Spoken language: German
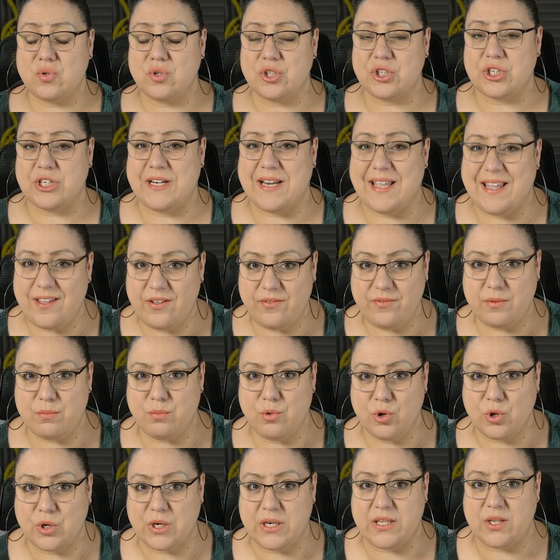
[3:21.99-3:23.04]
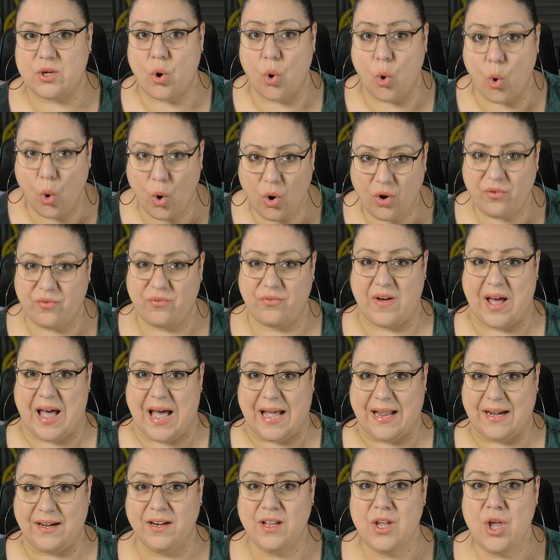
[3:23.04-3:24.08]
schnell wie möglich
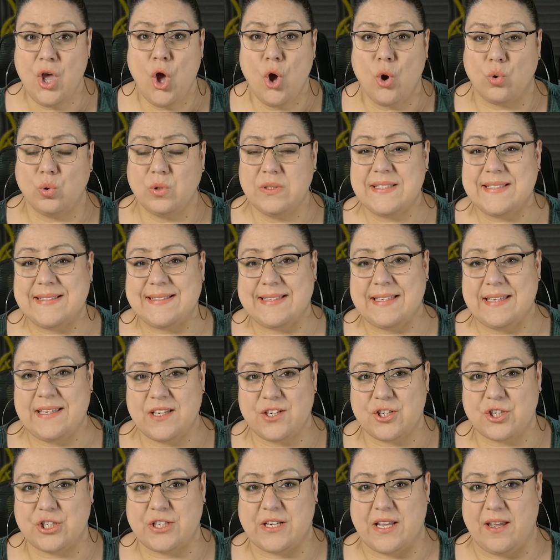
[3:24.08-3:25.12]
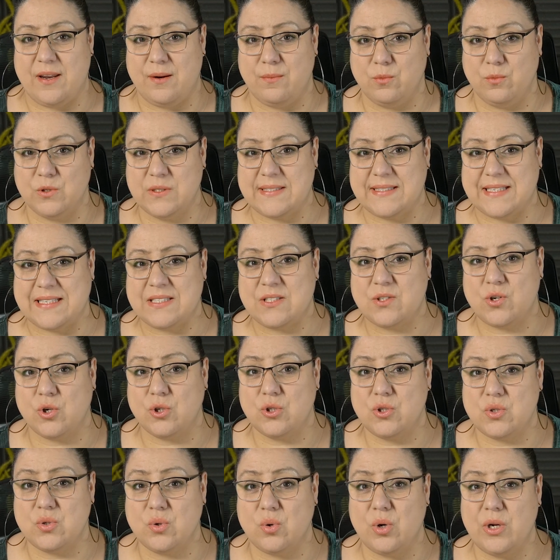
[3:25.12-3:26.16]
hochfahren und sicherstellen muss, dass
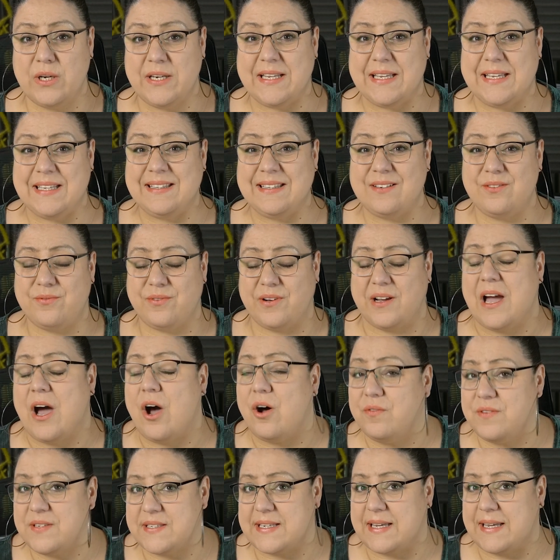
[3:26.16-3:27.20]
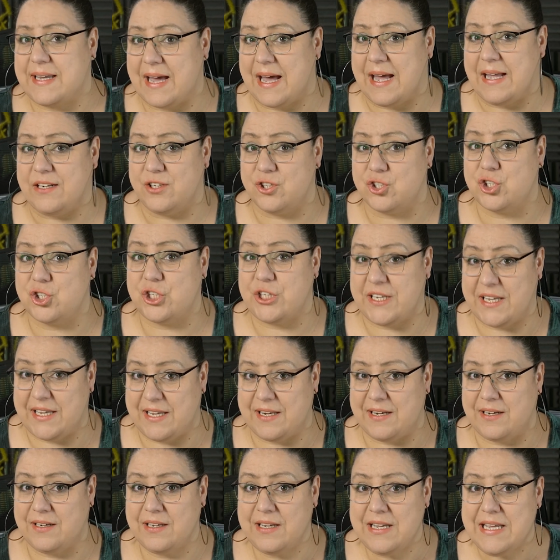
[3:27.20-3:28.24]
Konsolen in den Verkaufsregalen
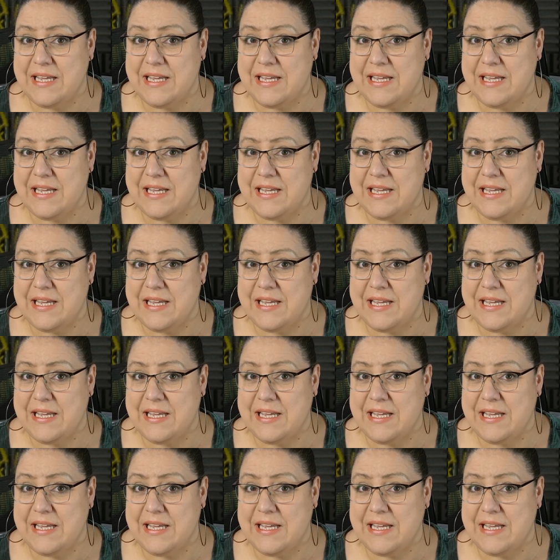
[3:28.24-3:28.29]
stehen. Die